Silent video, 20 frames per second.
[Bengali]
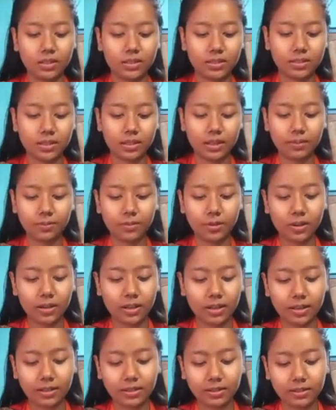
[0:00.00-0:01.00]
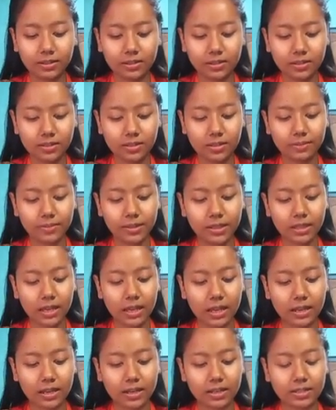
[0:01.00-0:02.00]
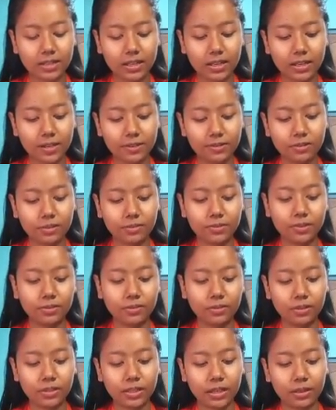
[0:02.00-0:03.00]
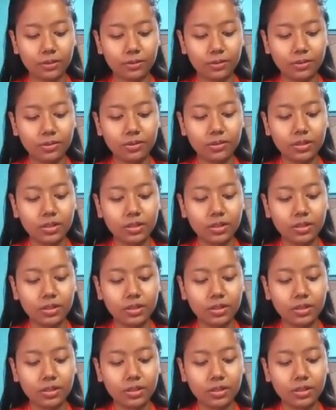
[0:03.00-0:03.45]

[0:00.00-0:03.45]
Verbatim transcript: স্যার বললেন জীবের থাকার জায়গার ছবিগুলো দেখো